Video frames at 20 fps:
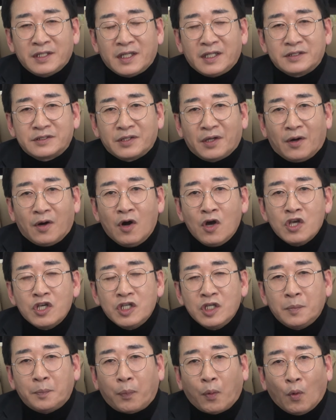대해서
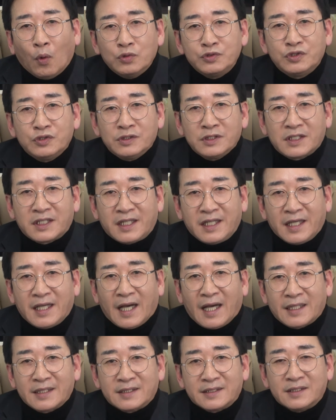이 보증
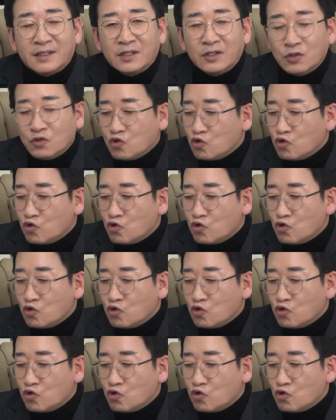기간은